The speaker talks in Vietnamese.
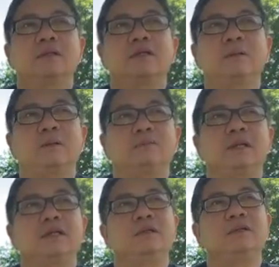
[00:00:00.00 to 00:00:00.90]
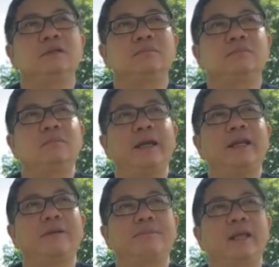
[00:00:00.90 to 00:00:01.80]
Trong những lúc 7
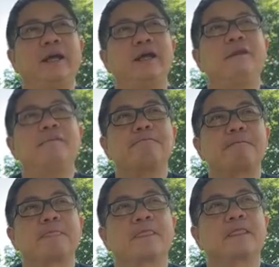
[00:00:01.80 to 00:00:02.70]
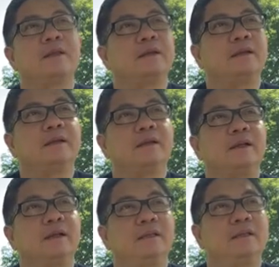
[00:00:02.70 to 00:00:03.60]
năm nay
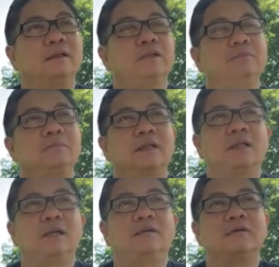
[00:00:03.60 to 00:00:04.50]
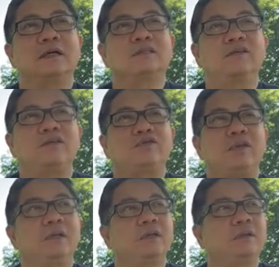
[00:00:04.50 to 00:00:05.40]
là những lúc mà cơ vận xoay
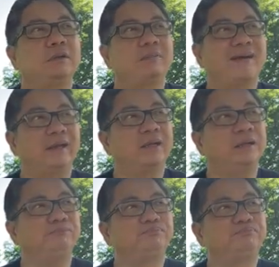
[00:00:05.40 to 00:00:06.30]
chuyển mạnh á,